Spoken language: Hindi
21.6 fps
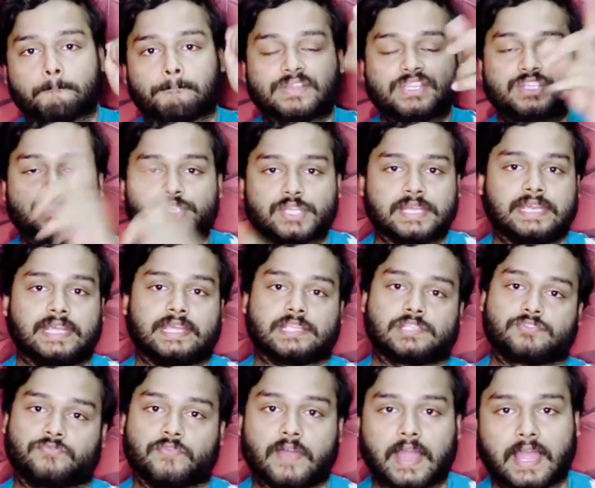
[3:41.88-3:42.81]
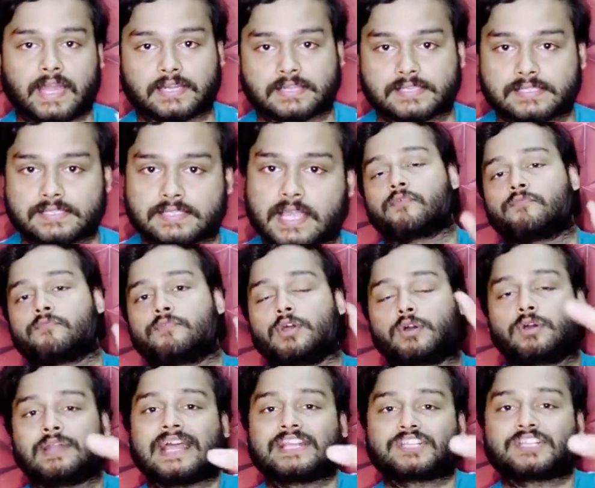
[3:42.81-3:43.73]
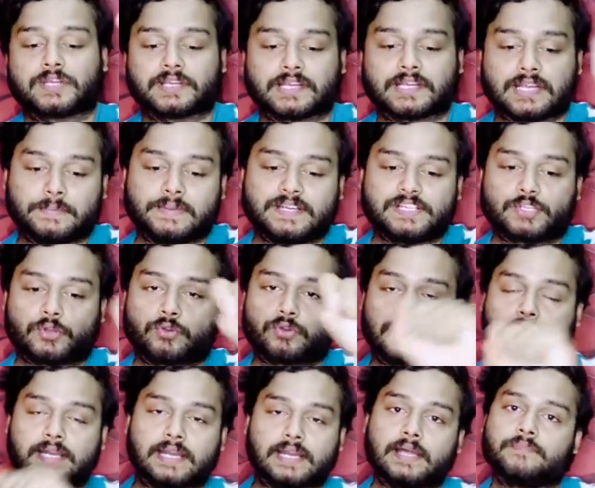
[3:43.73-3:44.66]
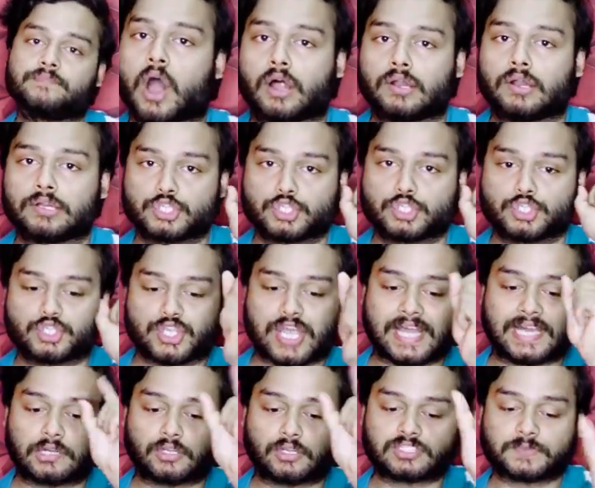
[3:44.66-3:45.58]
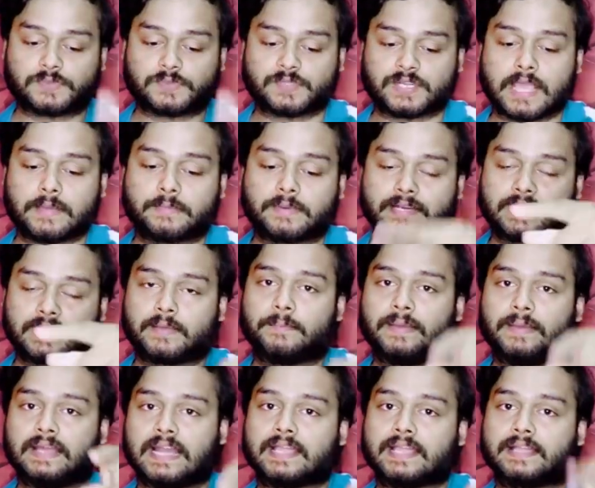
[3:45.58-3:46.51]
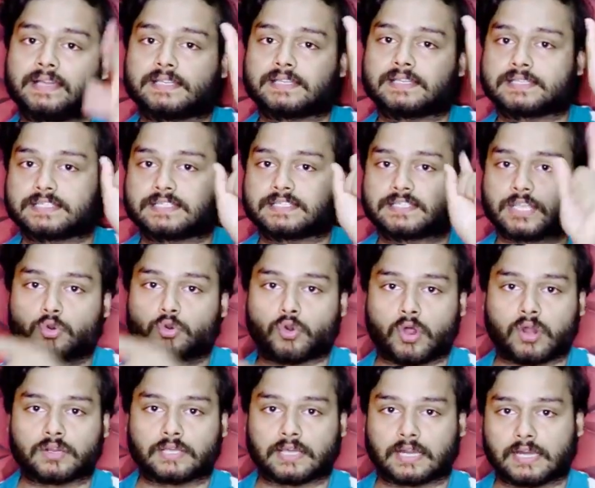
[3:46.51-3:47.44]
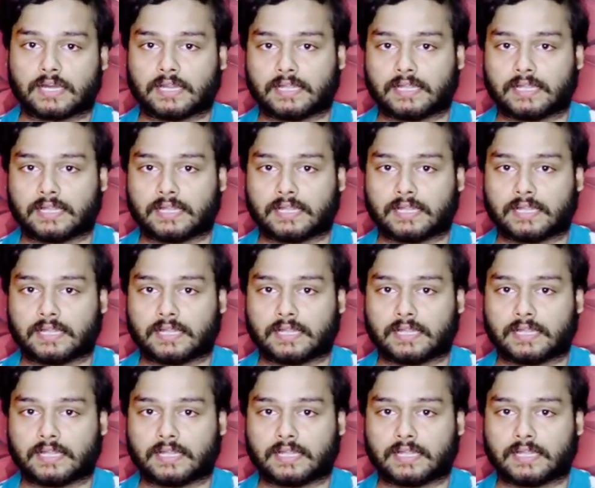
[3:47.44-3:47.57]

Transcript: मिस्टीरियस फैक्ट्स वीडियो लाइक शेयर कमेंट जरूर करना और चैनल को सब्सक्राइब करके बेल आइकन जरूर ऑन कर